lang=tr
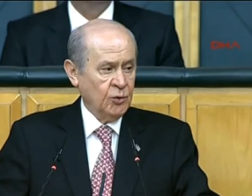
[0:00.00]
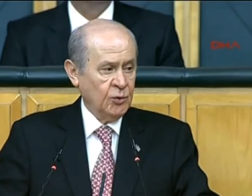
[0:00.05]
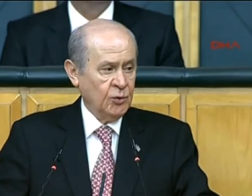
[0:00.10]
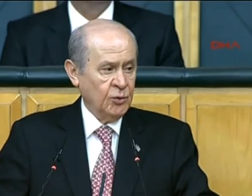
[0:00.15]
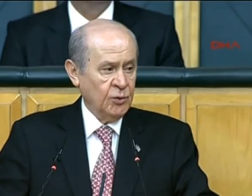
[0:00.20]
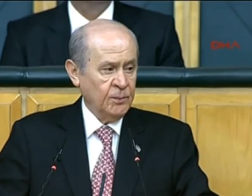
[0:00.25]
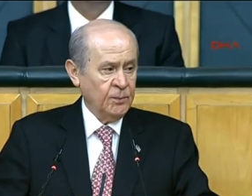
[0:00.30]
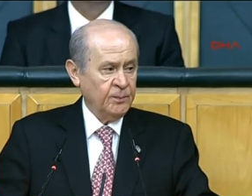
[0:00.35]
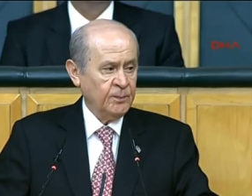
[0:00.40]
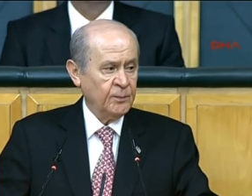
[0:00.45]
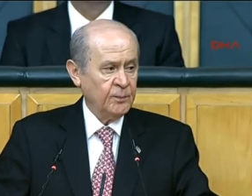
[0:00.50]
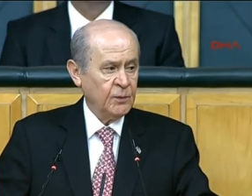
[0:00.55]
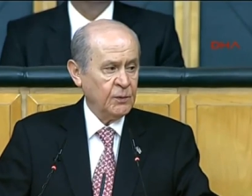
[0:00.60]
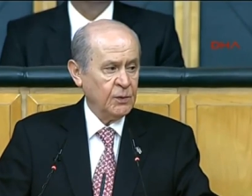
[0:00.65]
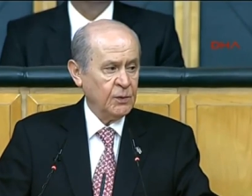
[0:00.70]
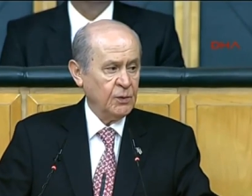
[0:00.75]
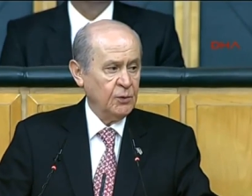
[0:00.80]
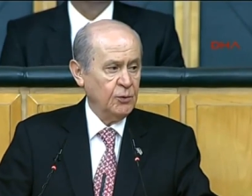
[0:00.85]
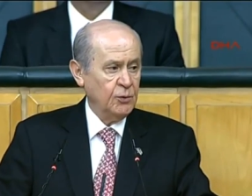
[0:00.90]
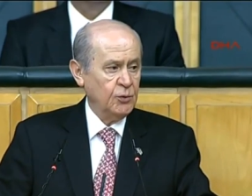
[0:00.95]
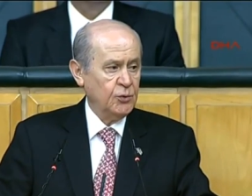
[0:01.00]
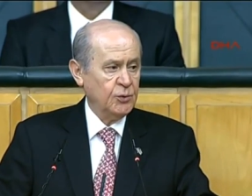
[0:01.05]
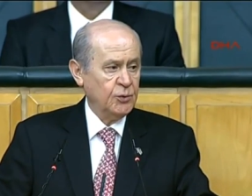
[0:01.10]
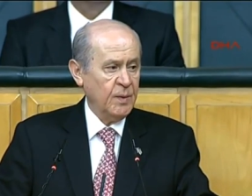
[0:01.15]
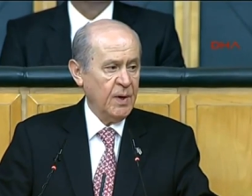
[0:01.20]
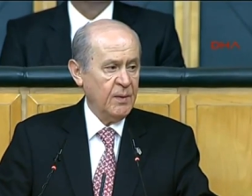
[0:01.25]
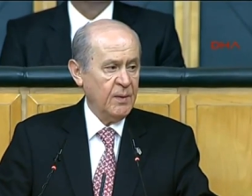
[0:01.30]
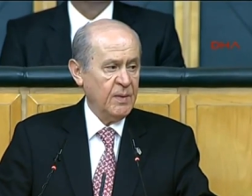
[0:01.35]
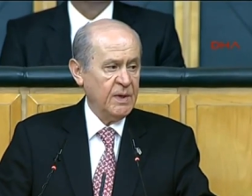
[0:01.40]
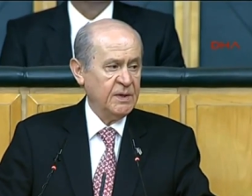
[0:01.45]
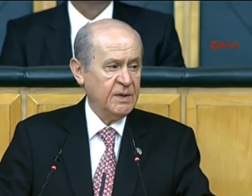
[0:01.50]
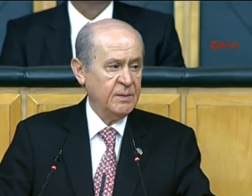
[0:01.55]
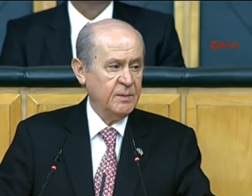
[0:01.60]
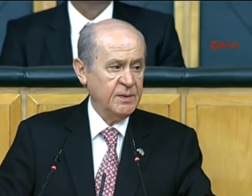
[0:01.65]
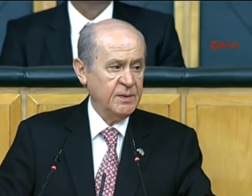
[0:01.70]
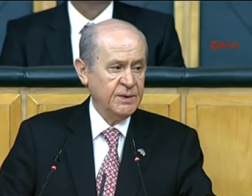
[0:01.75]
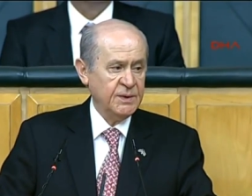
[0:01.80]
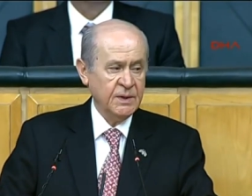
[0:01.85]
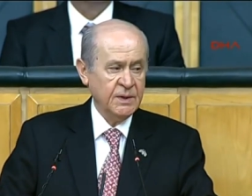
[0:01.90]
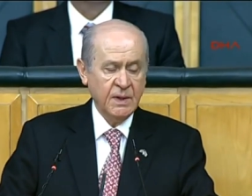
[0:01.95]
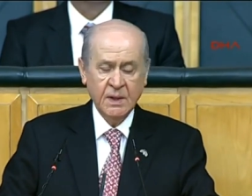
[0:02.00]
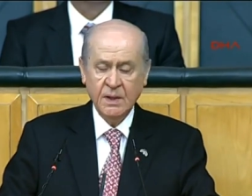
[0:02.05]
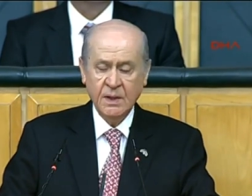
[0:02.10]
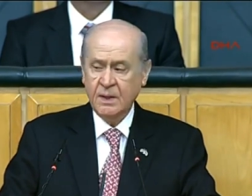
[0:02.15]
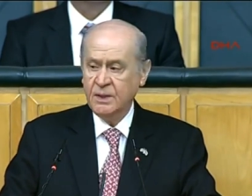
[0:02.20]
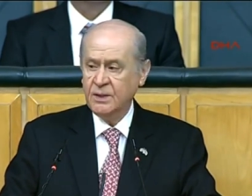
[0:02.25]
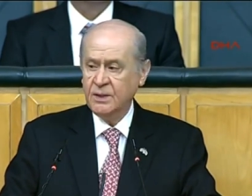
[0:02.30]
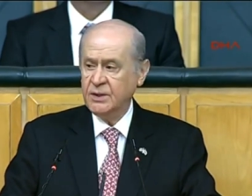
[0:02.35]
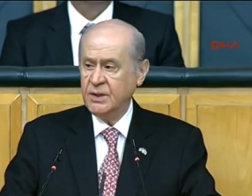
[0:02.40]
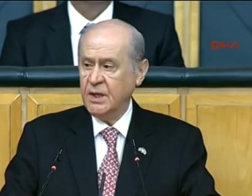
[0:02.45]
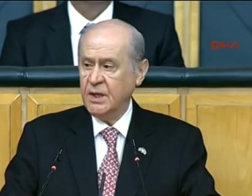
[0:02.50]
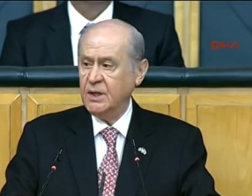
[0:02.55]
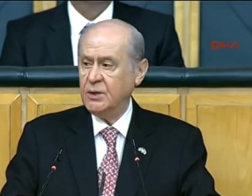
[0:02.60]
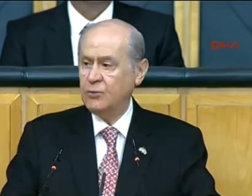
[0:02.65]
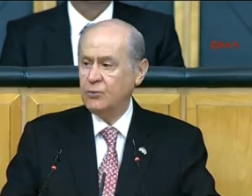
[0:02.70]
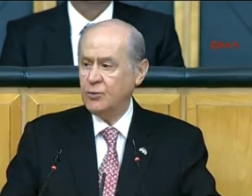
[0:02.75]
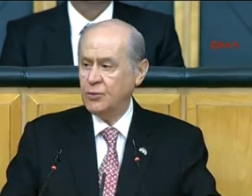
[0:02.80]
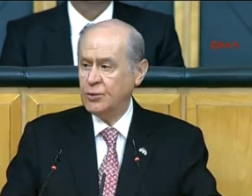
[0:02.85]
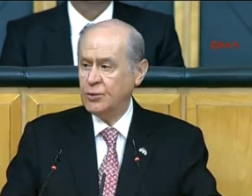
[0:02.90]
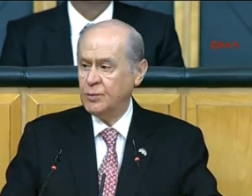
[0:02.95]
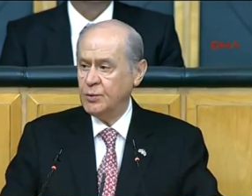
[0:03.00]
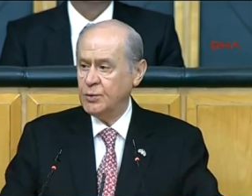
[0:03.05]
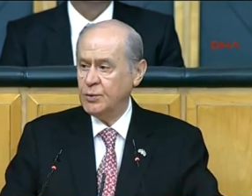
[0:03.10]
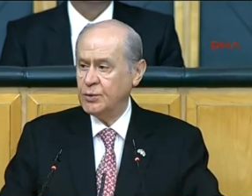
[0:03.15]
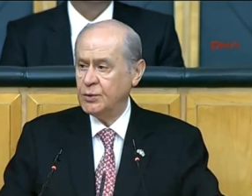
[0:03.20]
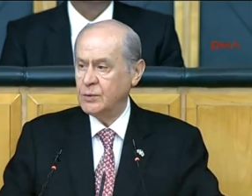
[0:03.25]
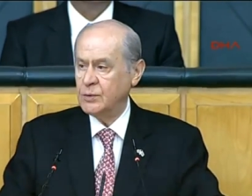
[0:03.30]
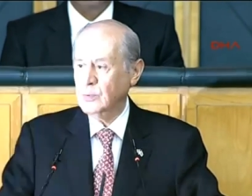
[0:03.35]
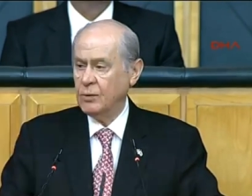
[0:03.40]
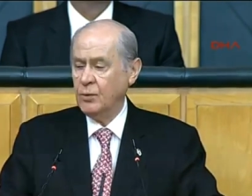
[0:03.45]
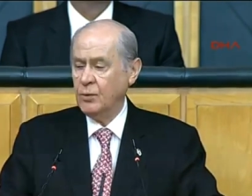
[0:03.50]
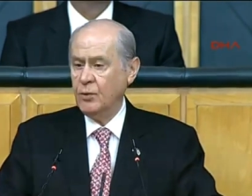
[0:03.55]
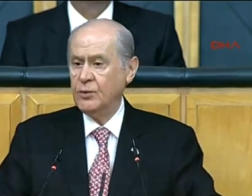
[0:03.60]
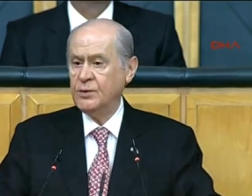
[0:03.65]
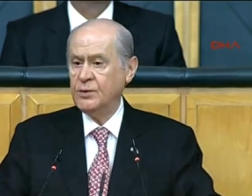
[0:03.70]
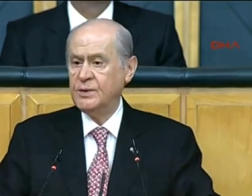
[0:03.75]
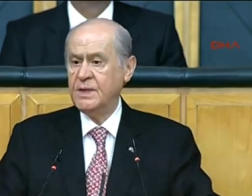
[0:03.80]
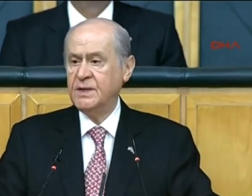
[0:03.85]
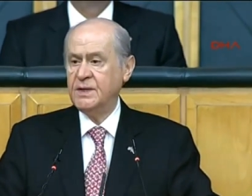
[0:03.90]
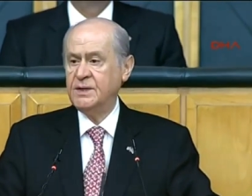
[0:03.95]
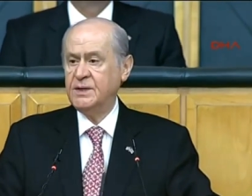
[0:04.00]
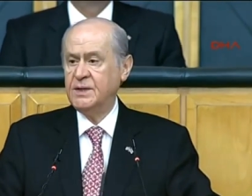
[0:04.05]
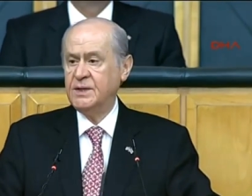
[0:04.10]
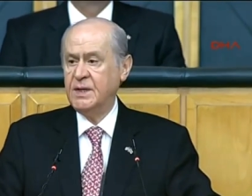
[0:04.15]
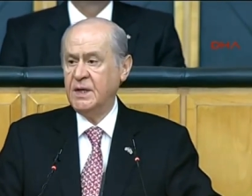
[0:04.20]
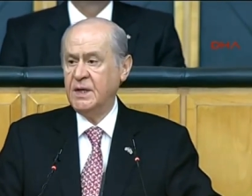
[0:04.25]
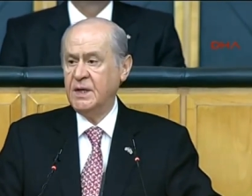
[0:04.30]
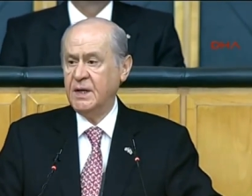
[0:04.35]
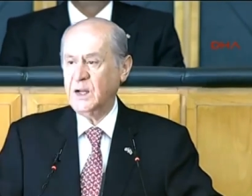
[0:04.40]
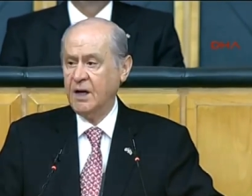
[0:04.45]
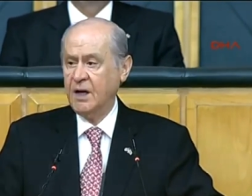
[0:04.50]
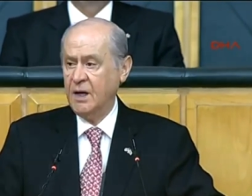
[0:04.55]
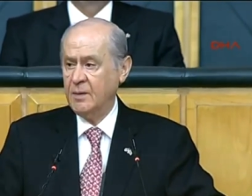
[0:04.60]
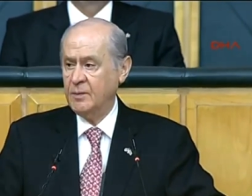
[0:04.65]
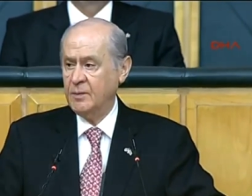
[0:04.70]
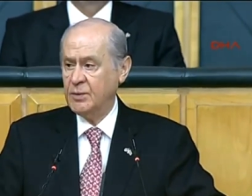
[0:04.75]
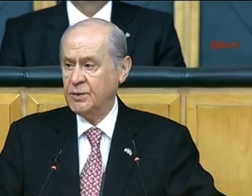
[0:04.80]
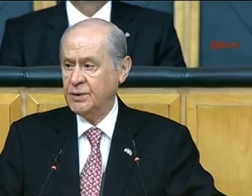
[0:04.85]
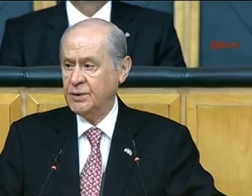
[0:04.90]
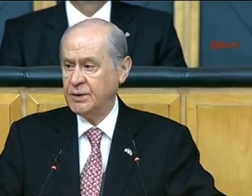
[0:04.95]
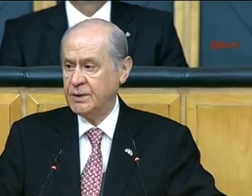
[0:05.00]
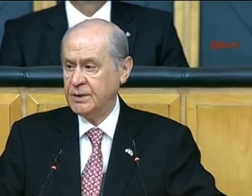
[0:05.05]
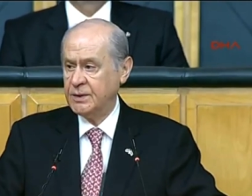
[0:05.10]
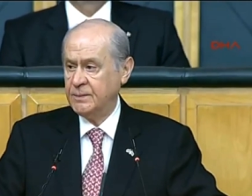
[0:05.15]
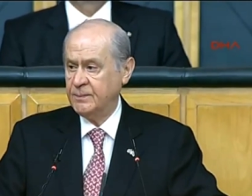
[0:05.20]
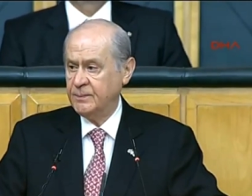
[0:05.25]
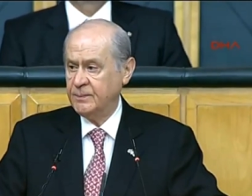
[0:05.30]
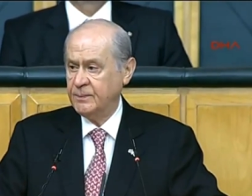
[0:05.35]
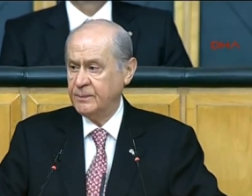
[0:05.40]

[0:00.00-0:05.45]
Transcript: oldu. Üç Mehmet'imiz şehit düşmüş, 18'i de yaralanmıştır.